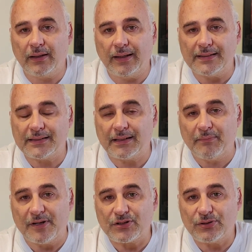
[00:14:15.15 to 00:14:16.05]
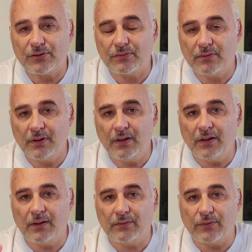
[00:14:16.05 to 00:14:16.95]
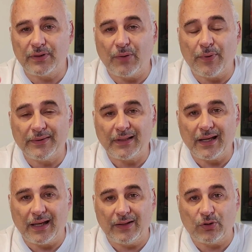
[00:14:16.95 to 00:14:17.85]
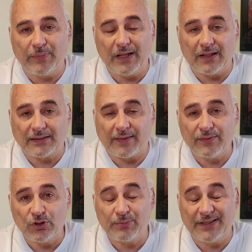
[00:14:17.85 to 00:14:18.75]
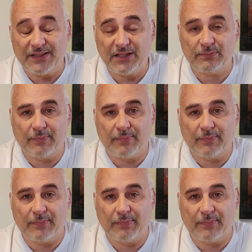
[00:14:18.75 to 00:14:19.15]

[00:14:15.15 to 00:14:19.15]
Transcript: este inversor donde aguanta en nominal 626